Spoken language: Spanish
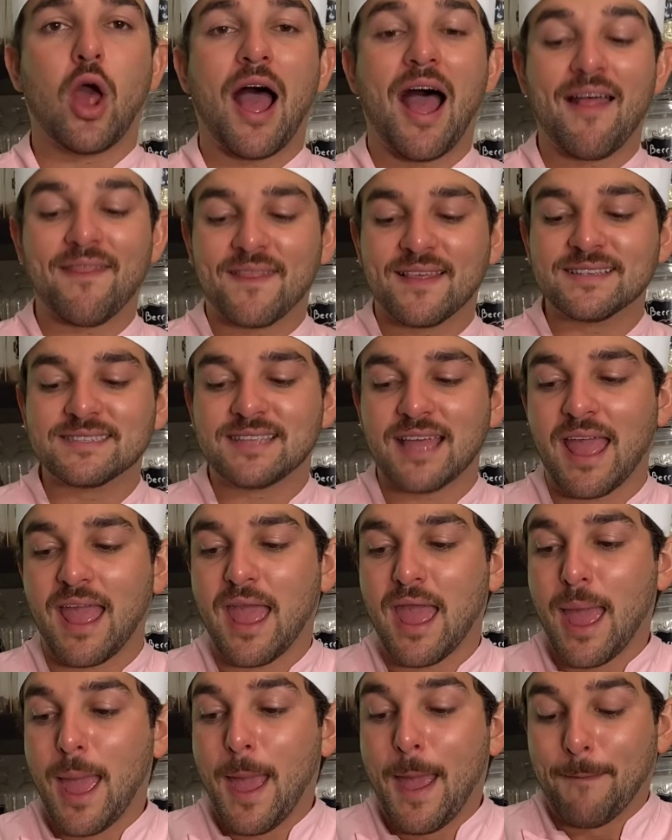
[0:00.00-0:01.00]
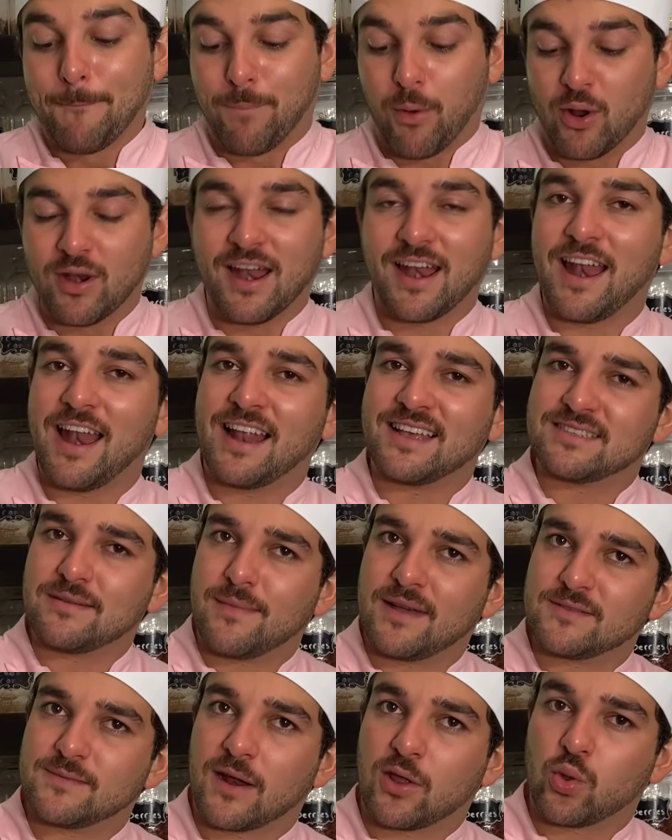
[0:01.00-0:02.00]
Antes de ponerle las
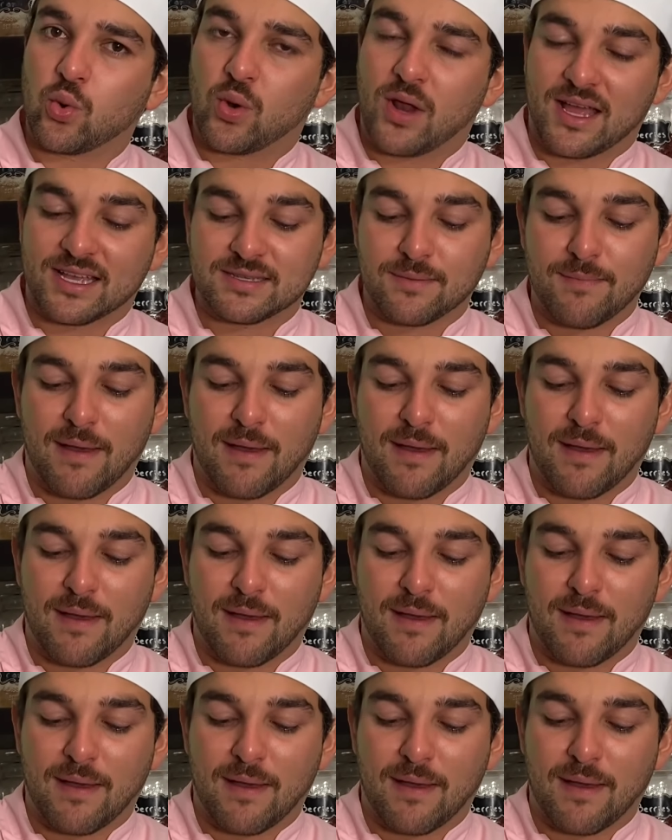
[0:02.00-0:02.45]
demás verduras,